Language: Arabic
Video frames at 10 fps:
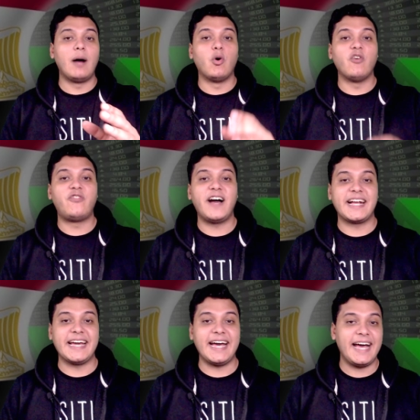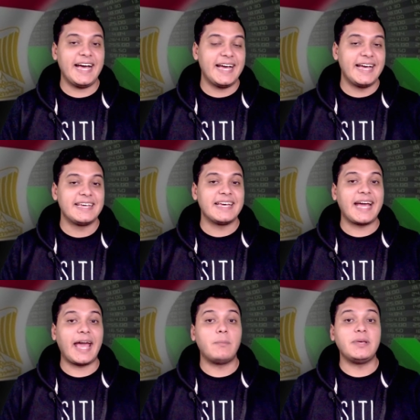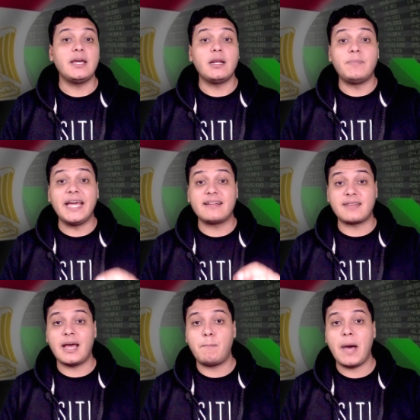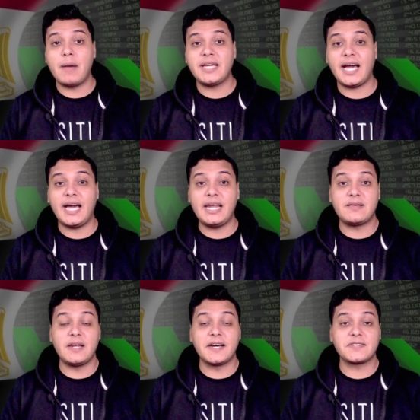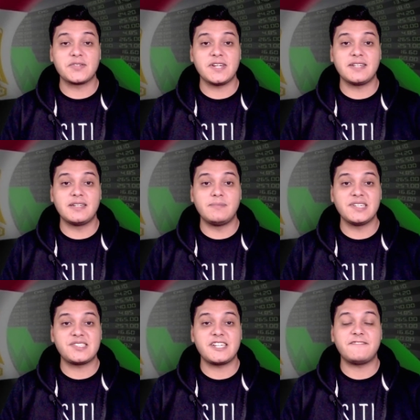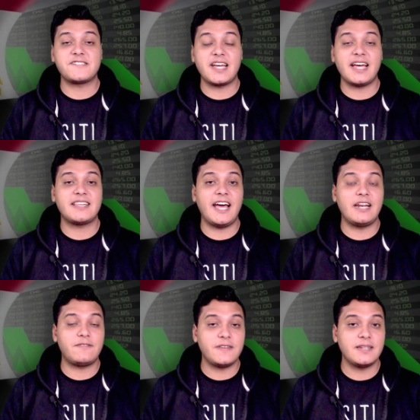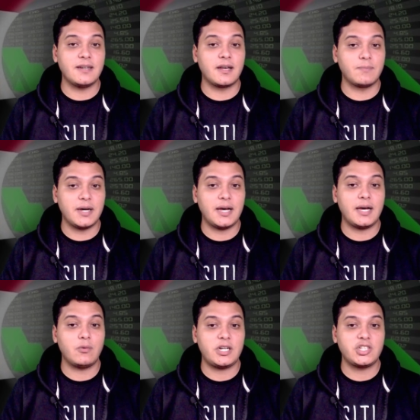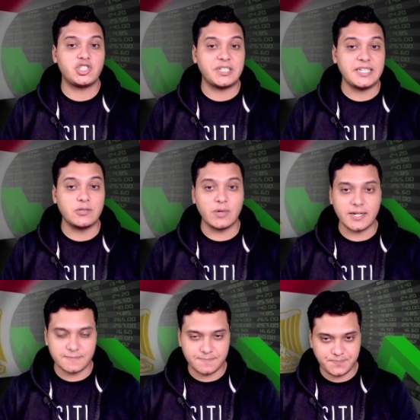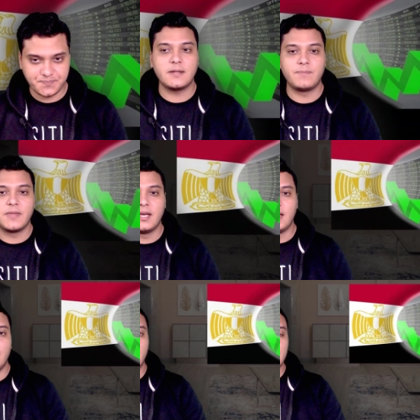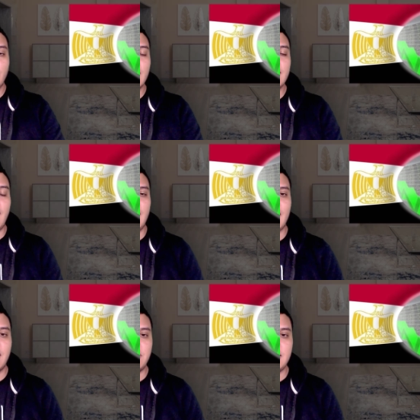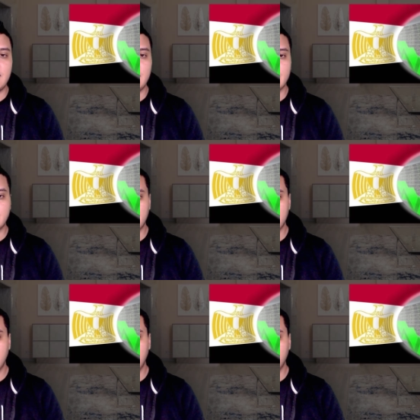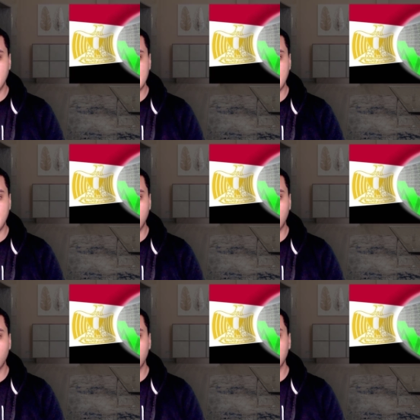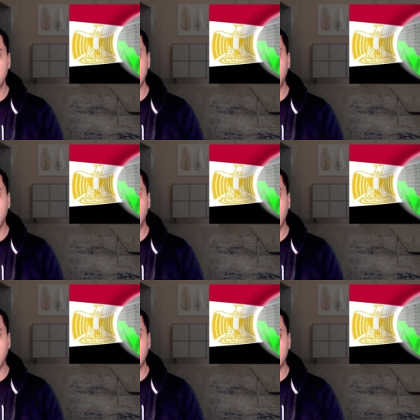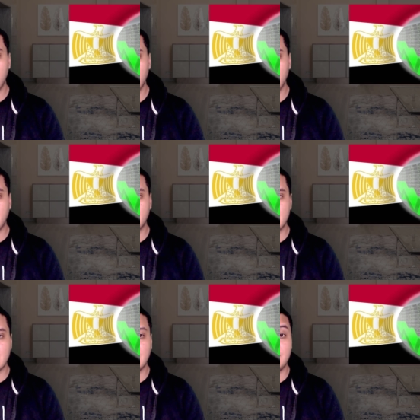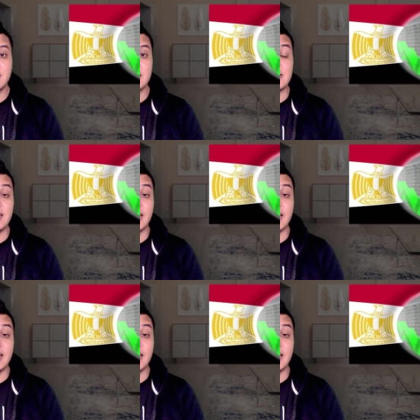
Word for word: مفاجأة خبير بيتنبأ بحالة الاقتصاد المصري في سنة 2024 و توقع الخبير الاقتصادي المصري الدكتور مصطفى ما ينتظر الاقتصاد المصري